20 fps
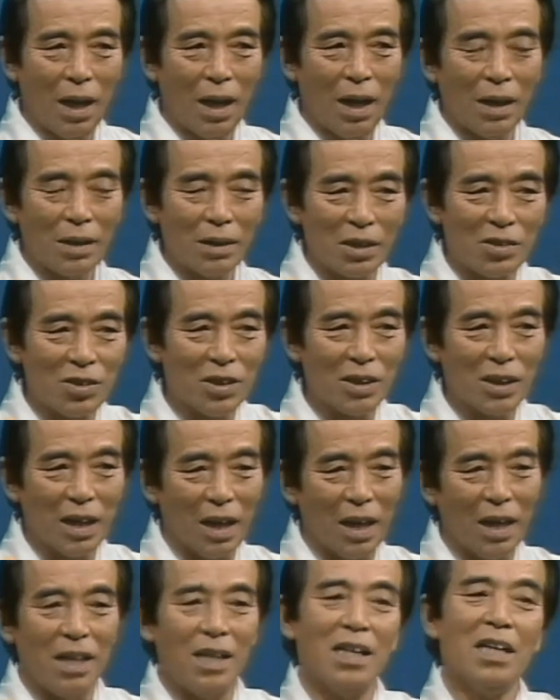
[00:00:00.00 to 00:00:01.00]
あんた好きだ
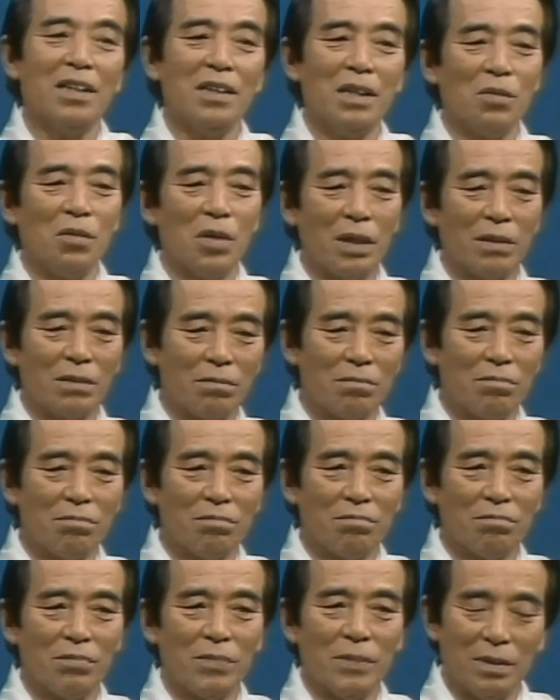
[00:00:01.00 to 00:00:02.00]
から来年は、
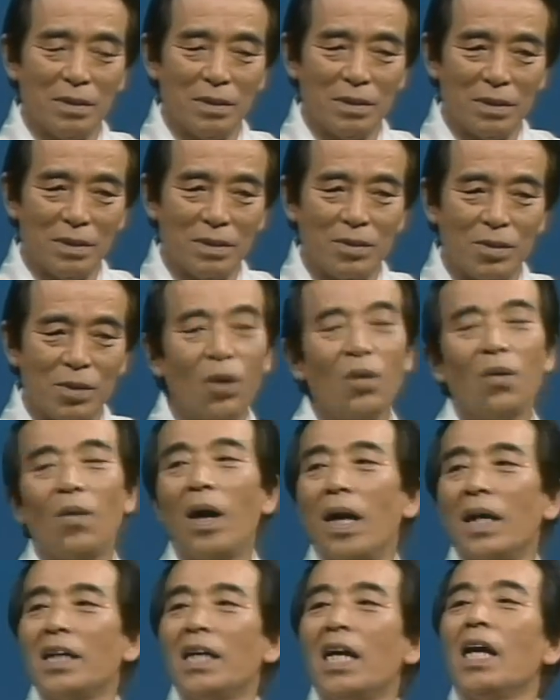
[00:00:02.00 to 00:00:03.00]
と
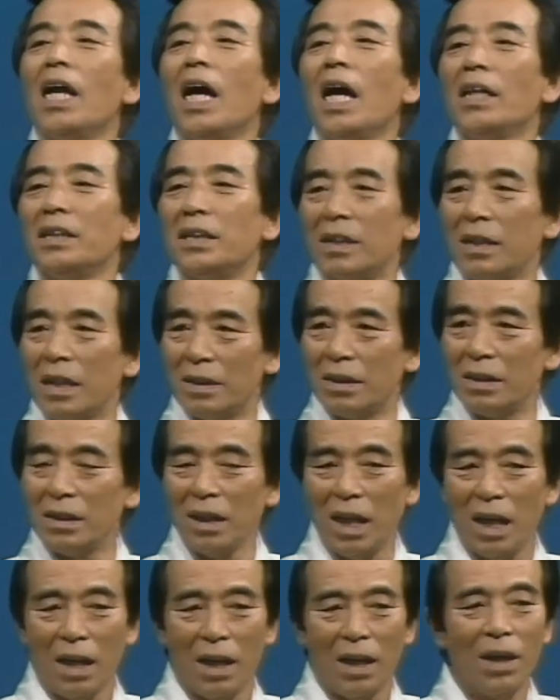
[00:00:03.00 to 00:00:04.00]
は言えないしです
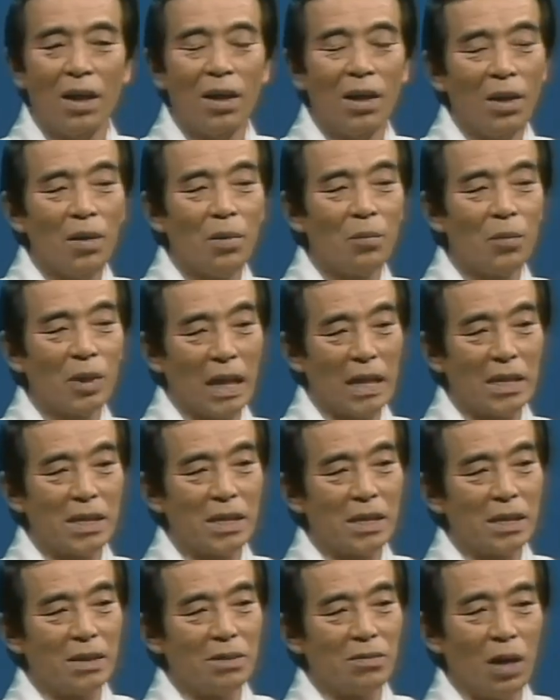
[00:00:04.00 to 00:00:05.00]
ね
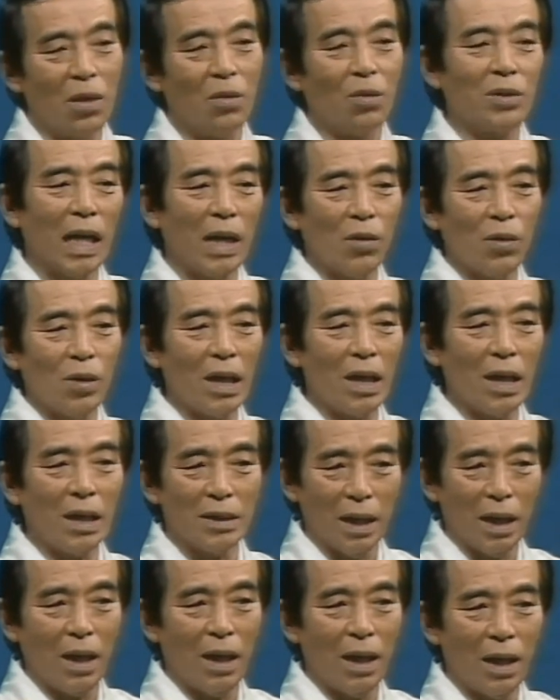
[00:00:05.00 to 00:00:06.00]
昔は歌の中
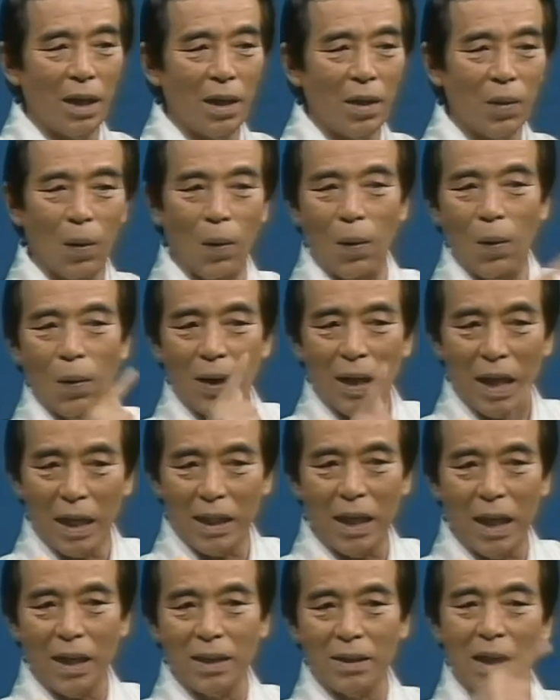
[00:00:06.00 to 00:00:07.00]
でこう掛
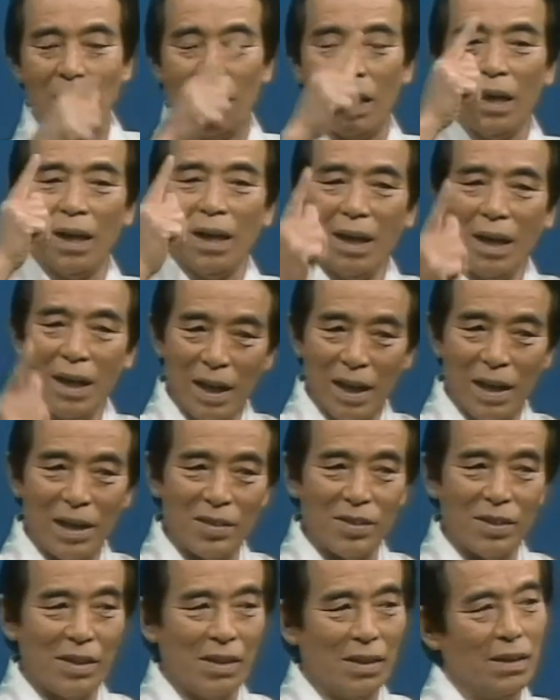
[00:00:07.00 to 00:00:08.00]
け合いで、
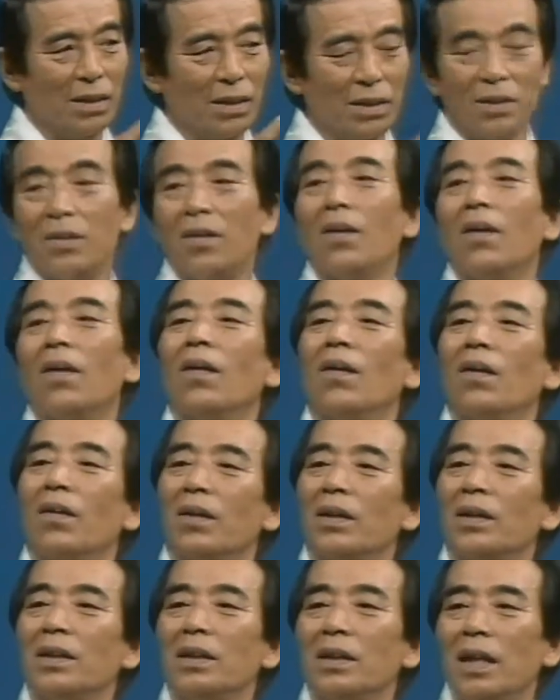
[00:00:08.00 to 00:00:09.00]
えー、こ
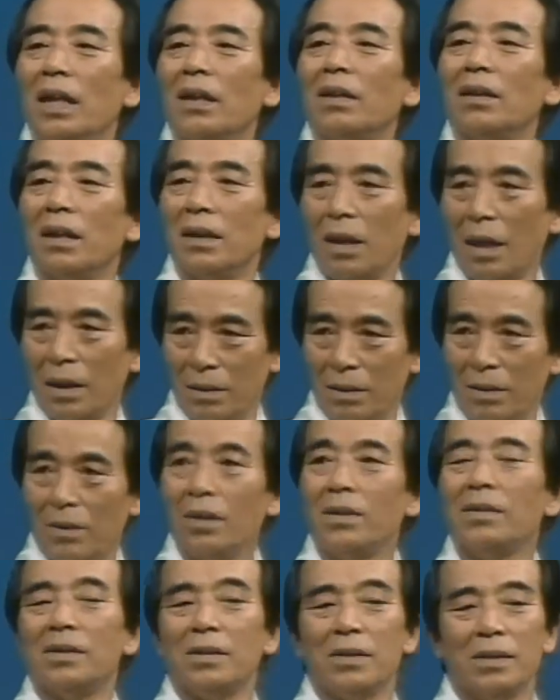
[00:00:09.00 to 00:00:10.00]
うやっていた
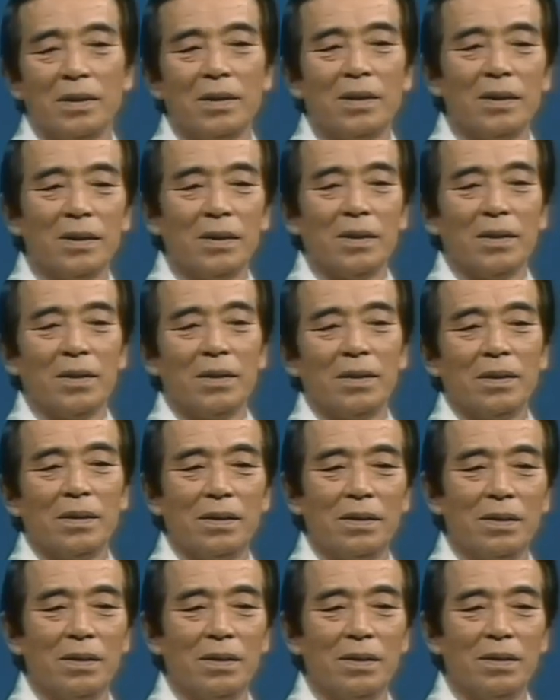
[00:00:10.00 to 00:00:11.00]
という
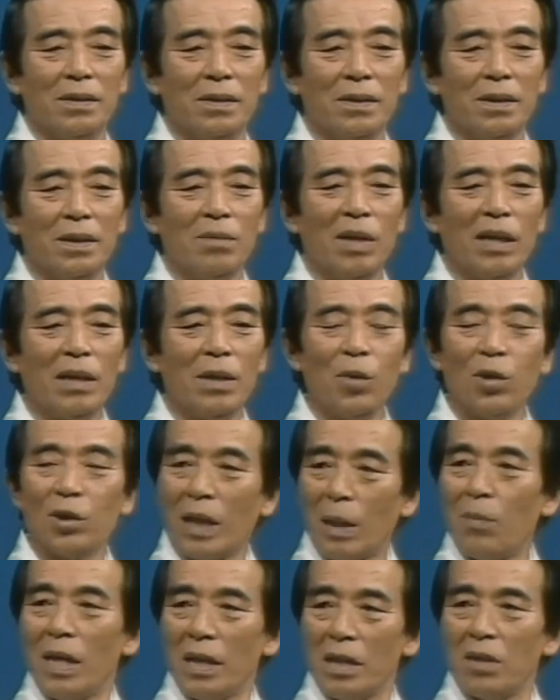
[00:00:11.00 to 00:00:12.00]
今でも
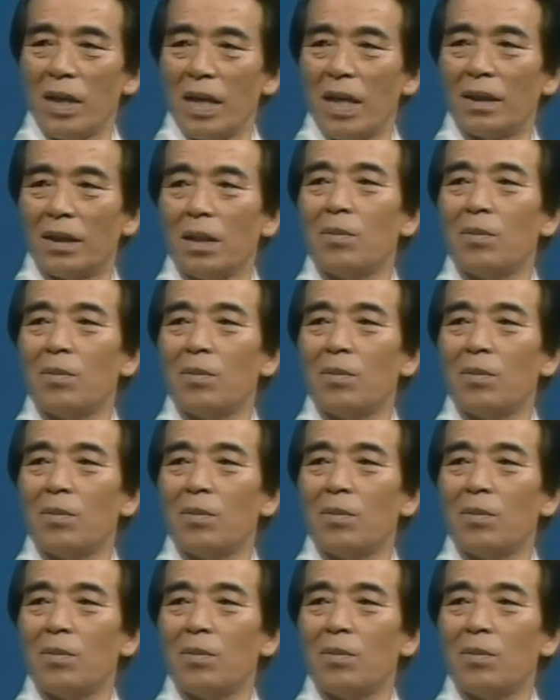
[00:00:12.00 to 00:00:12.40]
たまにはやって